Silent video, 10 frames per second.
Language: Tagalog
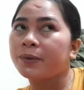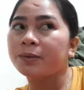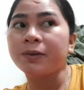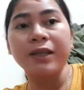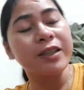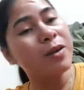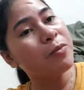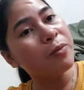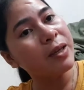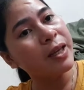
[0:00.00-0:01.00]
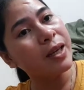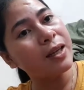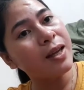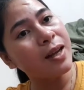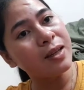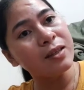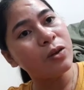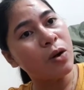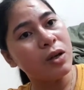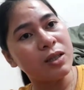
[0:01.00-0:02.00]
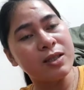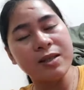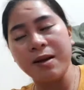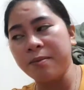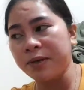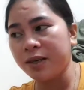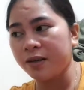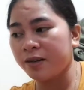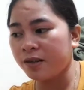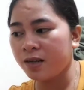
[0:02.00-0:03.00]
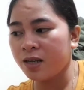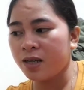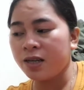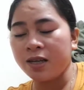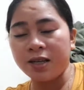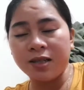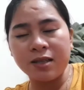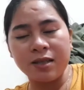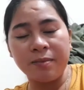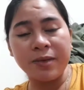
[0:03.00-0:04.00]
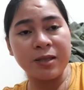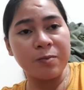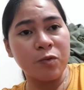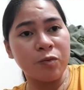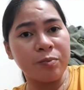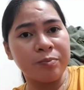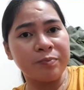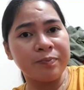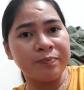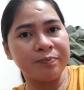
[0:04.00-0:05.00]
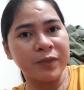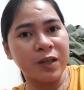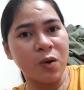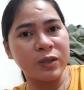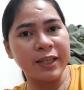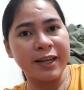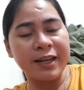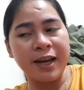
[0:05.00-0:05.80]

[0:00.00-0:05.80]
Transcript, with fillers: Mas maganda yung bumili ka na lang doon sa may, sa mismong grocery